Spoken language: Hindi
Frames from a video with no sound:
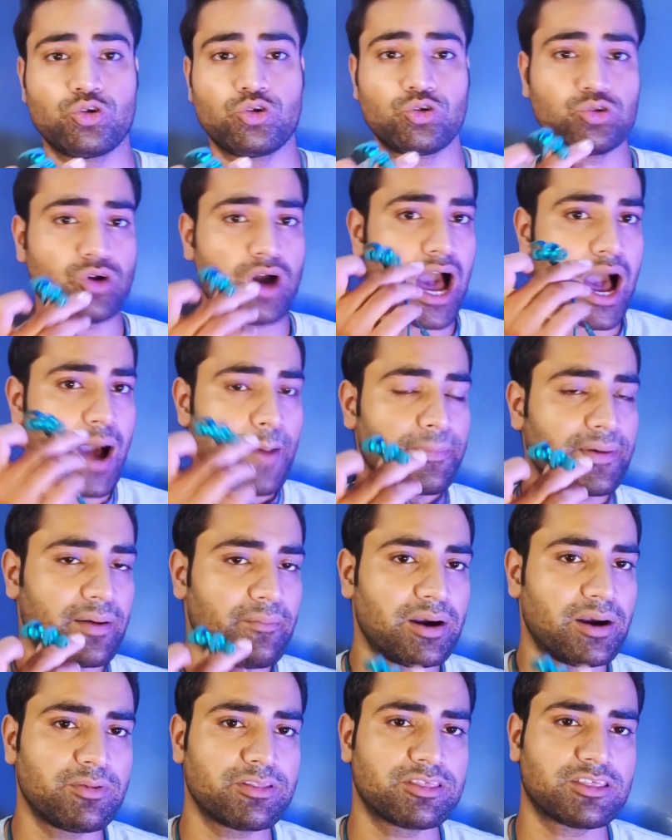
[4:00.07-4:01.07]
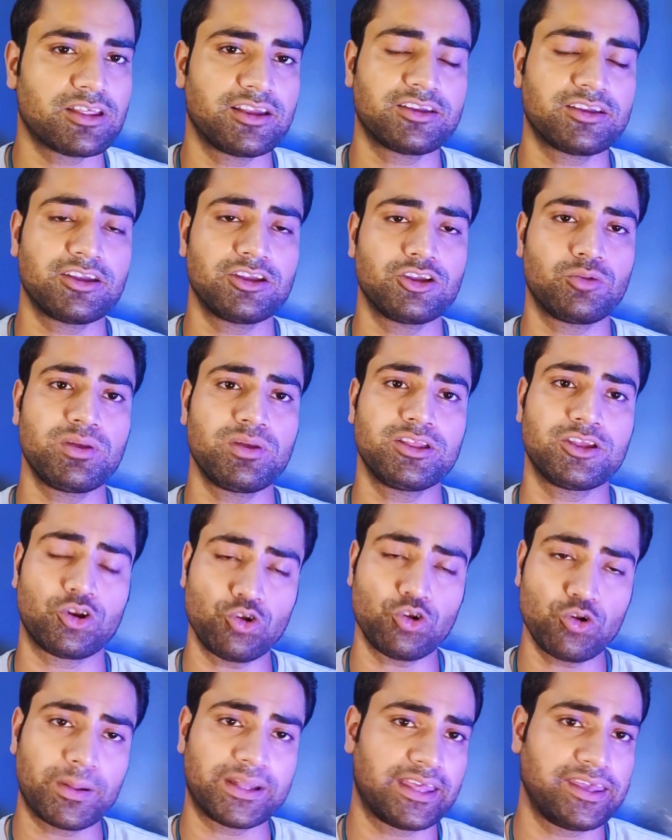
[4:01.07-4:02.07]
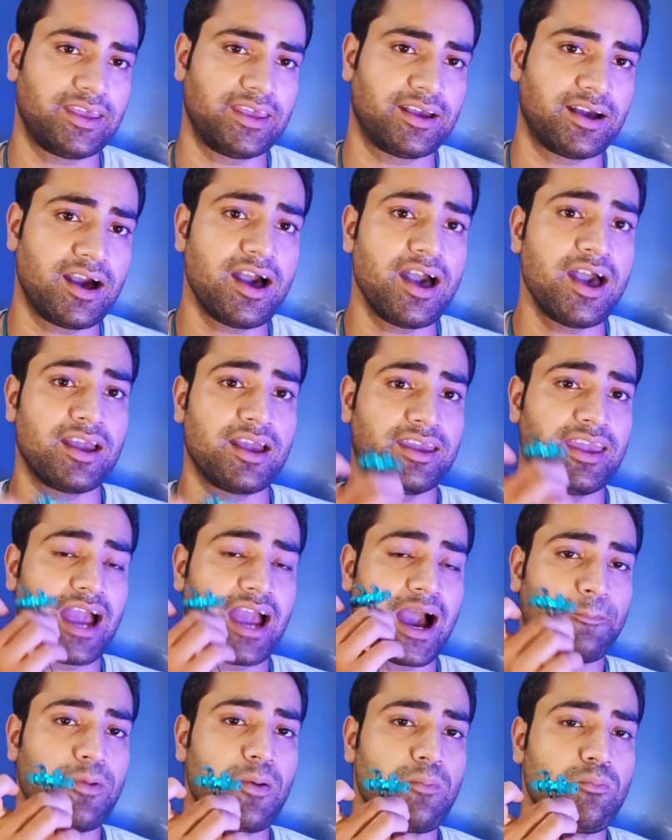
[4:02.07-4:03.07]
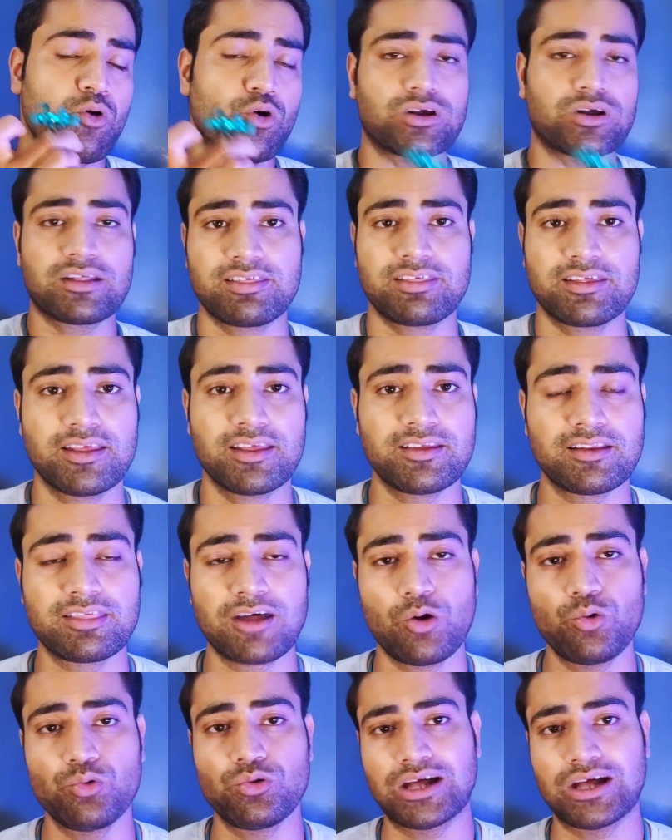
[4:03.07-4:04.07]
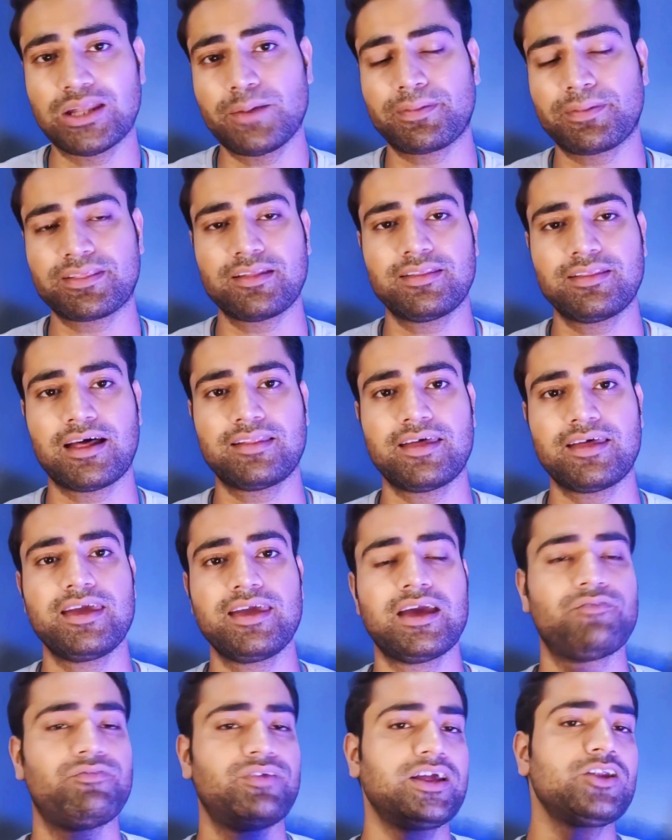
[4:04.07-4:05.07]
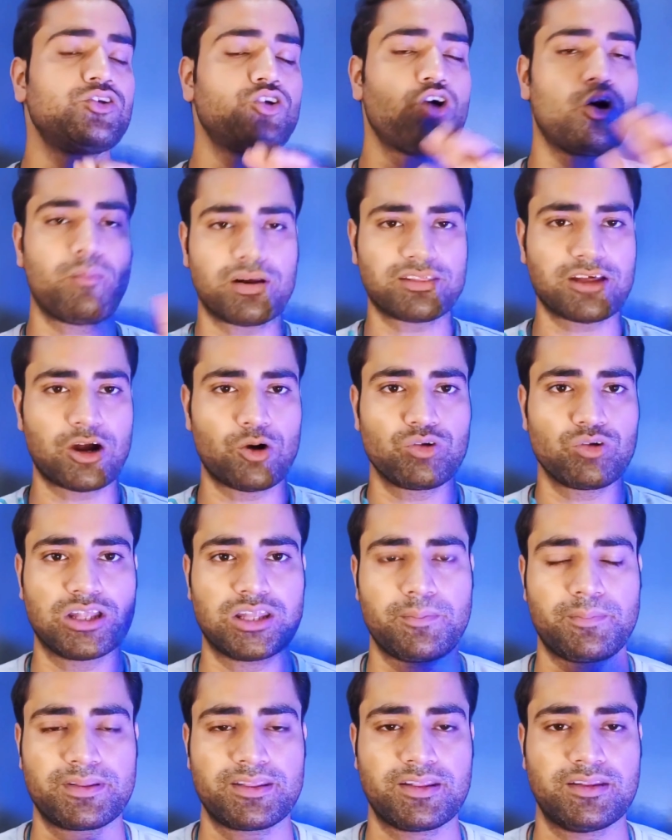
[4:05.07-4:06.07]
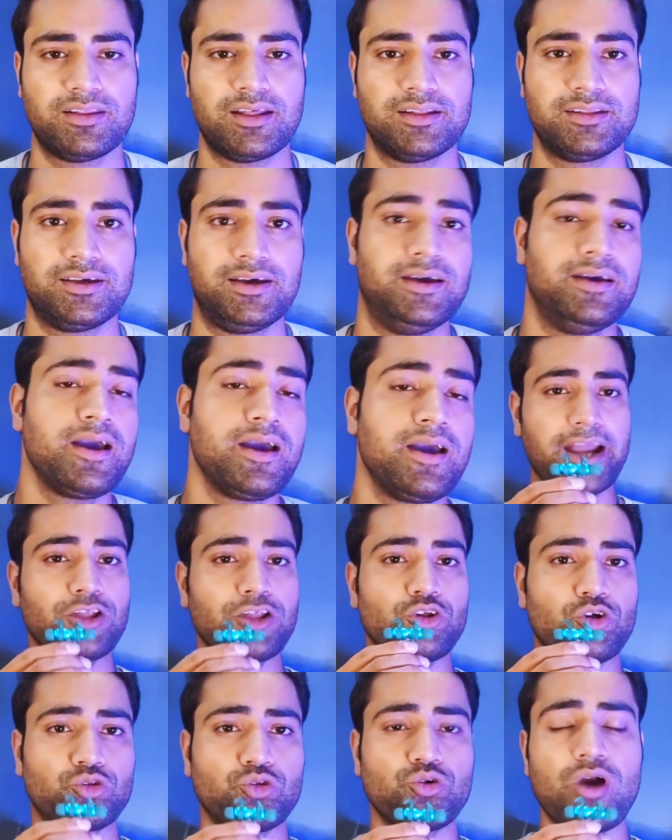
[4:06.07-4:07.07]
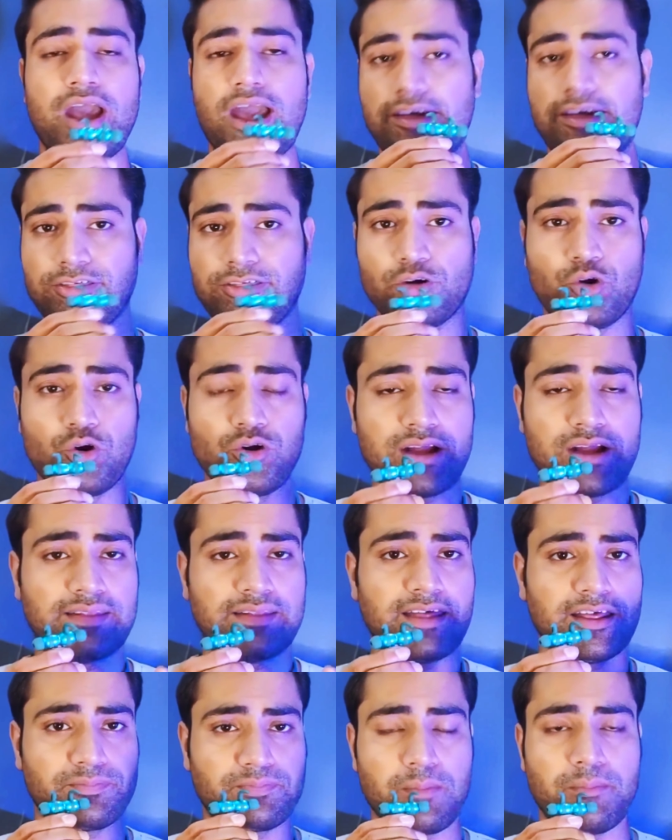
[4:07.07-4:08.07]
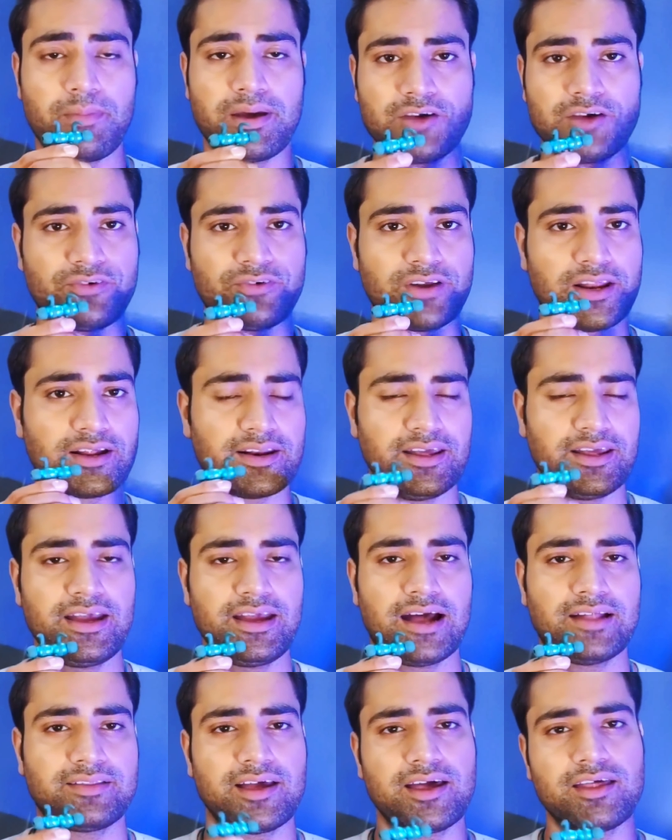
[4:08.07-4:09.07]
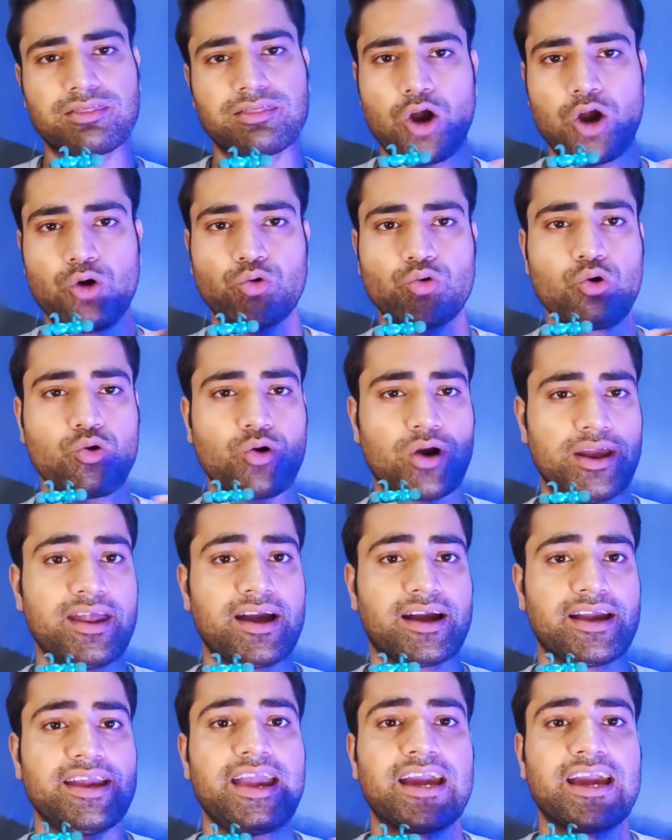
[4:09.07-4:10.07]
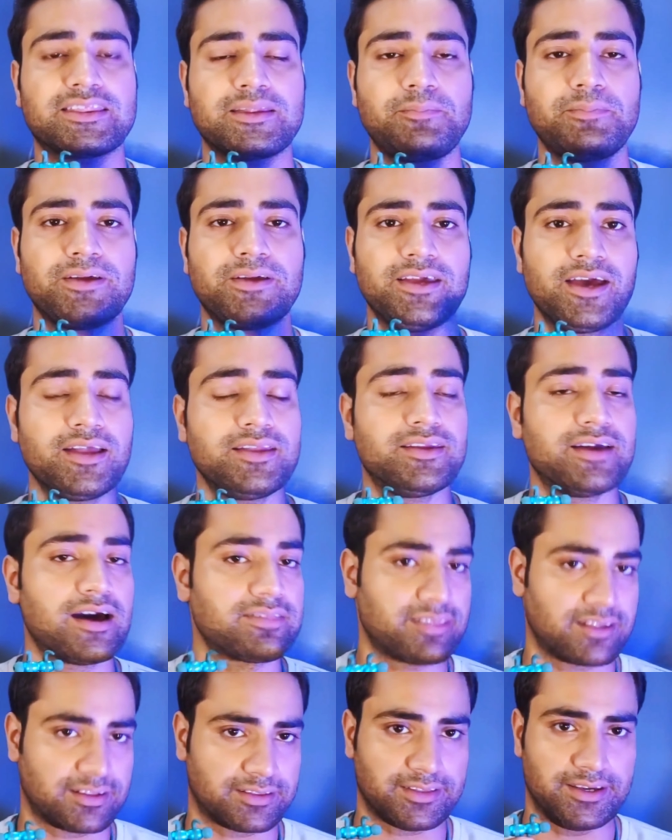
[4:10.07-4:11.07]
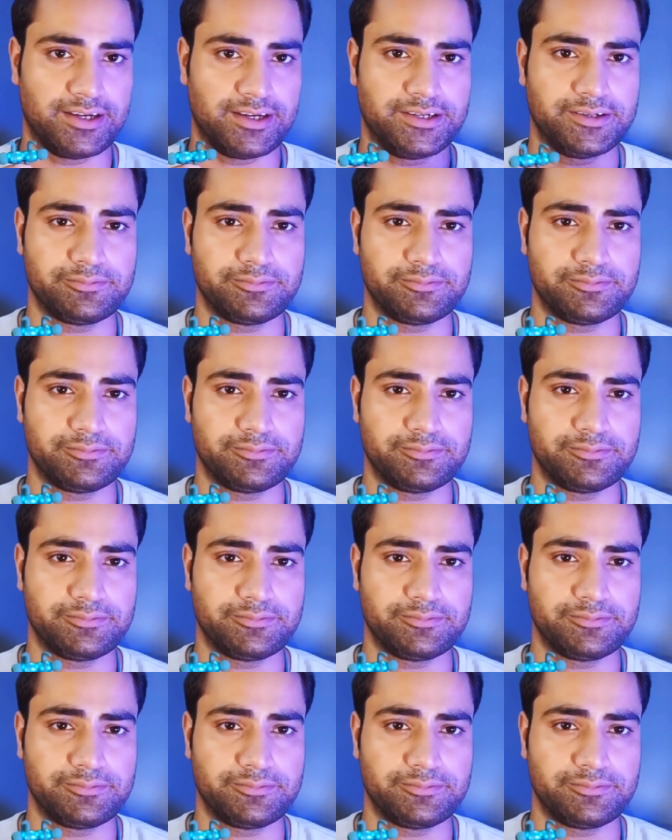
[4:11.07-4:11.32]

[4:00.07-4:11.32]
तो दोस्तों आप कमेंट में सजेशन जब जरूर बताइएगा कि आपको बोट का सिग्नेचर साउंड ज्यादा पसंद आता है या फिर एक नॉर्मल साउंड ज्यादा पसंद आता है बाकी दोस्तों ऐसे कोई ज्यादा इसमें मेजर फर्क नहीं आता है साउंड को कहीं ना कहीं एक्सेप्ट किया जा सकता